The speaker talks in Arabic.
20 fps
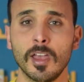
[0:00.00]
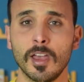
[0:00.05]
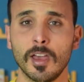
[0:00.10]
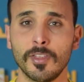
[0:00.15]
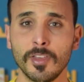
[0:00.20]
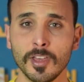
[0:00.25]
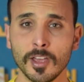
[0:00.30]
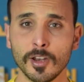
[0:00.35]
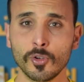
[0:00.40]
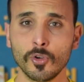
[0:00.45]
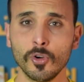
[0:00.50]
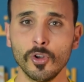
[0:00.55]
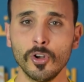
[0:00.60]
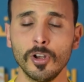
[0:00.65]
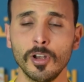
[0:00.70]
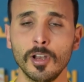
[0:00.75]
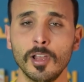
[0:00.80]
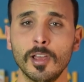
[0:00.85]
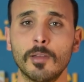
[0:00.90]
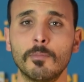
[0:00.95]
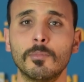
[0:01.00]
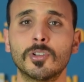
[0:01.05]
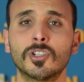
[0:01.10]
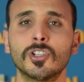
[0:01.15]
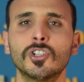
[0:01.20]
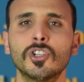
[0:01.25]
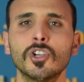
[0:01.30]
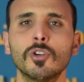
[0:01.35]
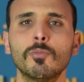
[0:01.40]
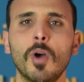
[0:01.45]
هذا الكل باش
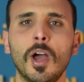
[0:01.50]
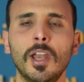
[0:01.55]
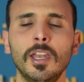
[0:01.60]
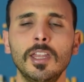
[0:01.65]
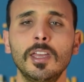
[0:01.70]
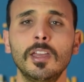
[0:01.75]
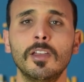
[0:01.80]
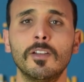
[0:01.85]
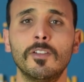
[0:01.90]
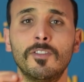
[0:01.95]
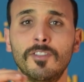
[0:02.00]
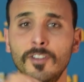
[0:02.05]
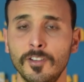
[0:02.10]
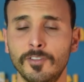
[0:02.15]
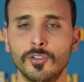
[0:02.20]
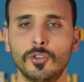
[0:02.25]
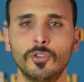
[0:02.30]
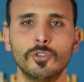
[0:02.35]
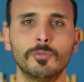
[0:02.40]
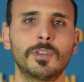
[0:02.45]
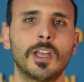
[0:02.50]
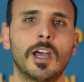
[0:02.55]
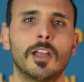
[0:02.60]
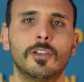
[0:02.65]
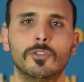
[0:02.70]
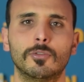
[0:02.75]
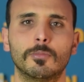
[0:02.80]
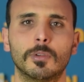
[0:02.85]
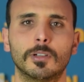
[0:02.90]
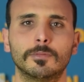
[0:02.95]
نجاوبوا عليه في الفيديو متاع
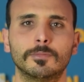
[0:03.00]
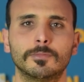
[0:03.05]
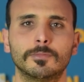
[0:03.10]
اليوم